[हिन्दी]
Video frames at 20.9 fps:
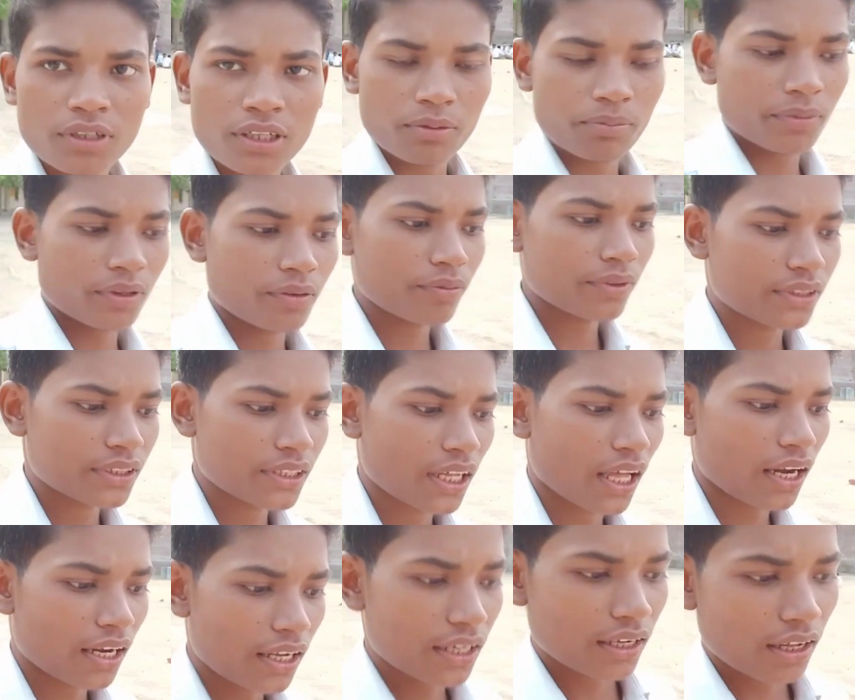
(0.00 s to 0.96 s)
मैं अपने
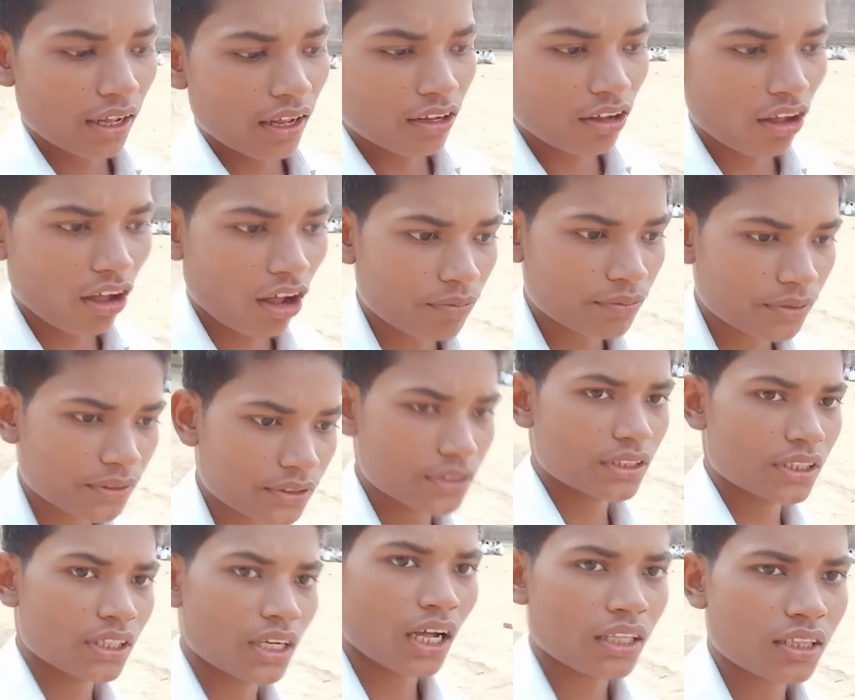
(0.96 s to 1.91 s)
विद्यालय का ऑफिस
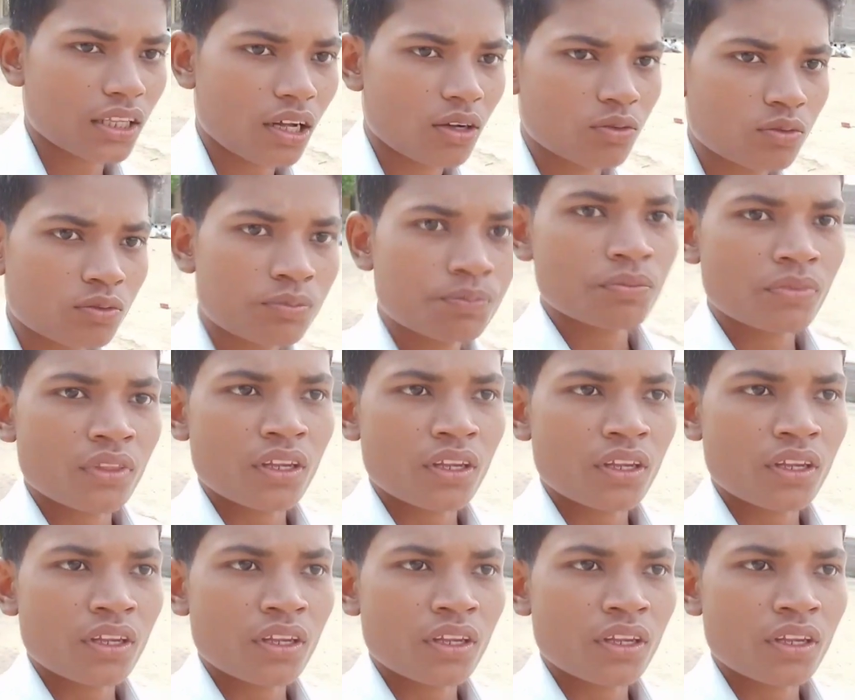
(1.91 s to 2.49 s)
दिखाता हूँ